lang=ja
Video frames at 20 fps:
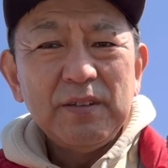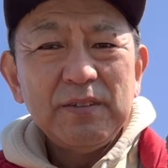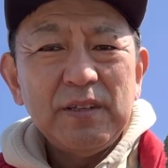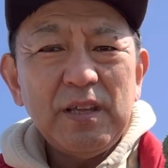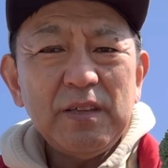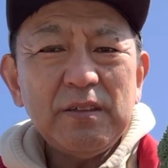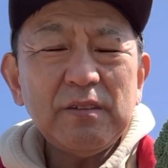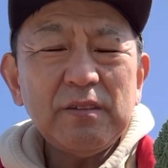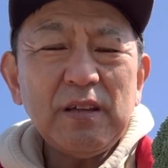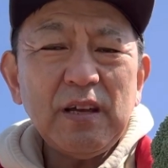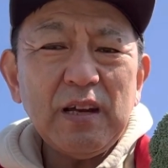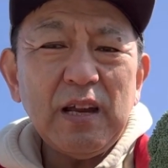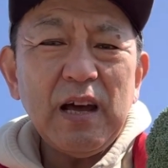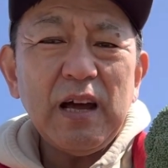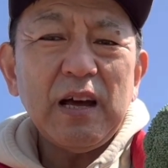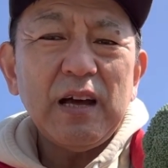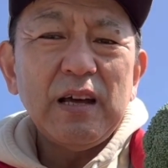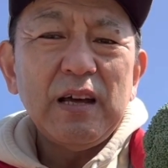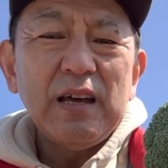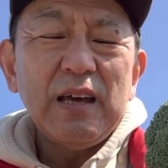ですか
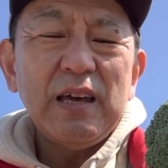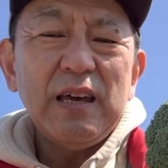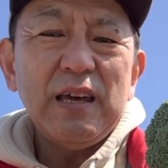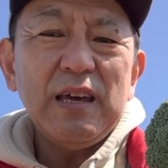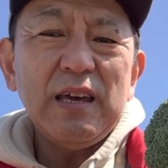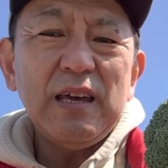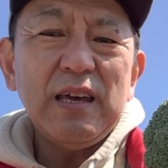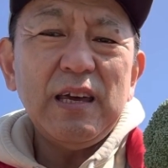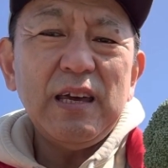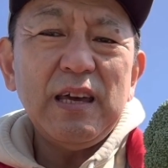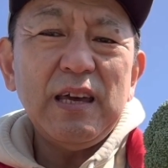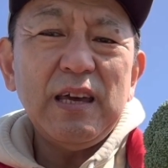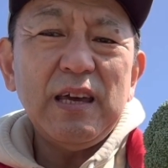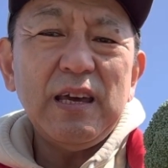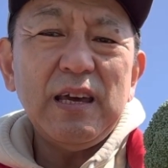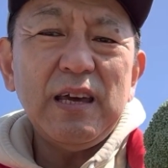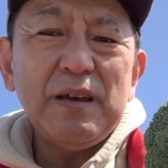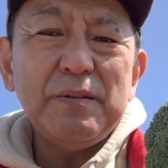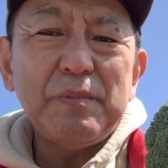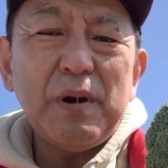ら、
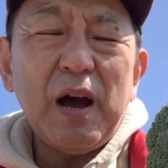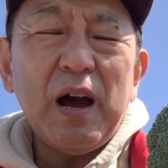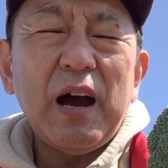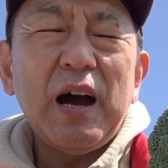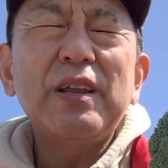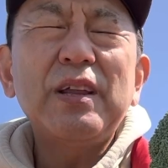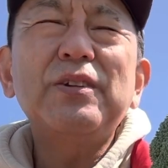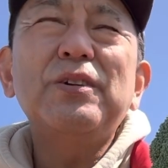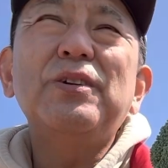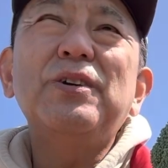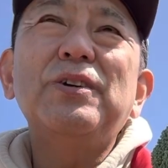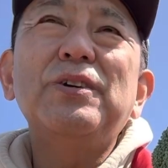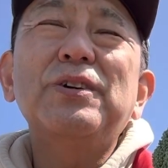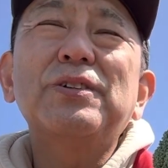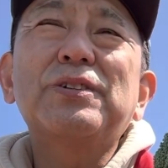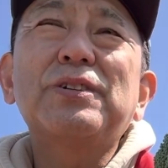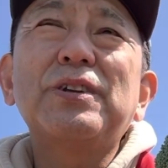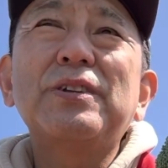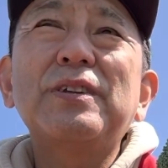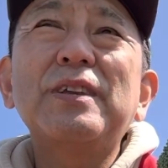えー、まあ、あ
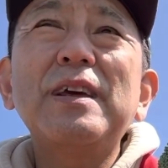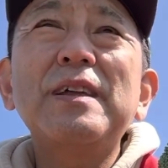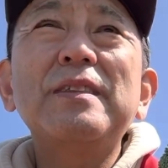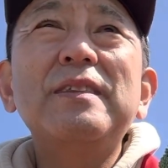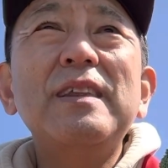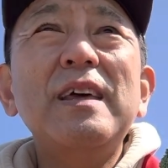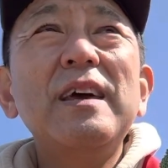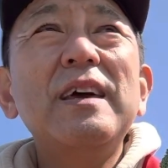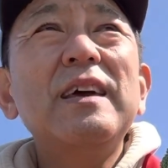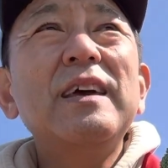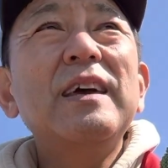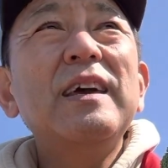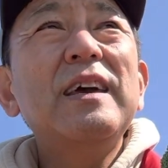のー、そんなんね、